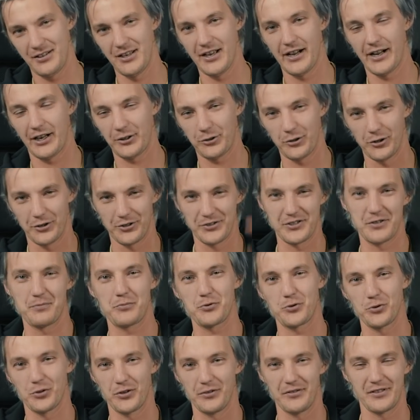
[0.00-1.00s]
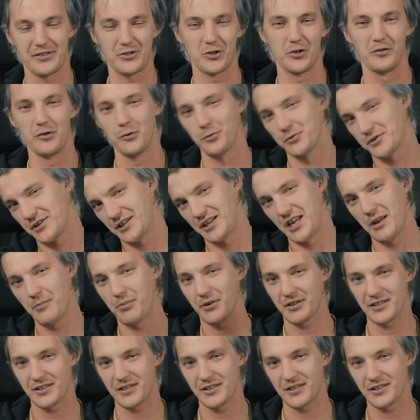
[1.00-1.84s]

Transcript: Я как только запишу новостной выпуск, к ней